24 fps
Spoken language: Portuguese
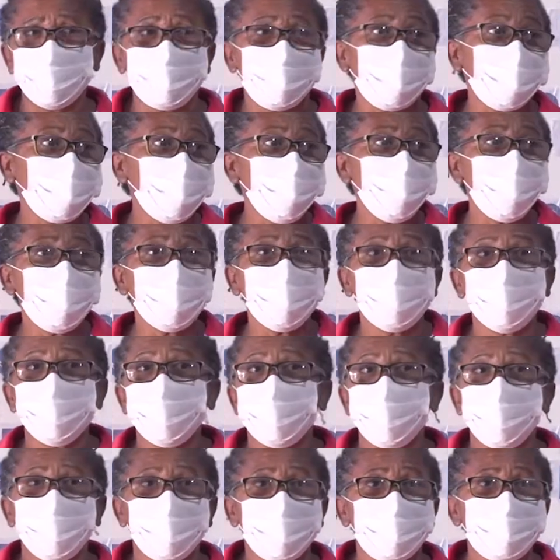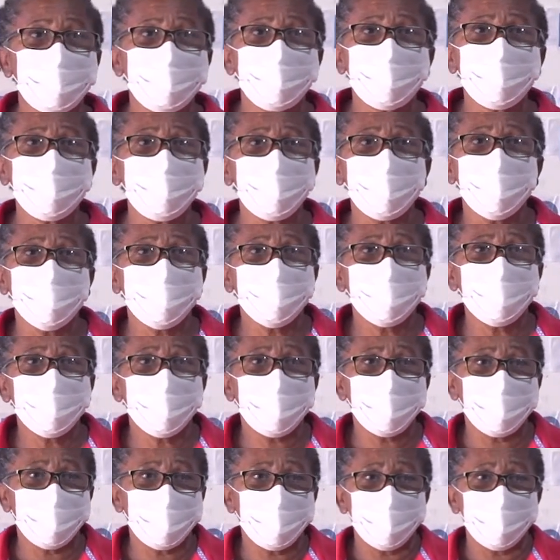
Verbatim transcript: até quem mora aqui agora está sendo é,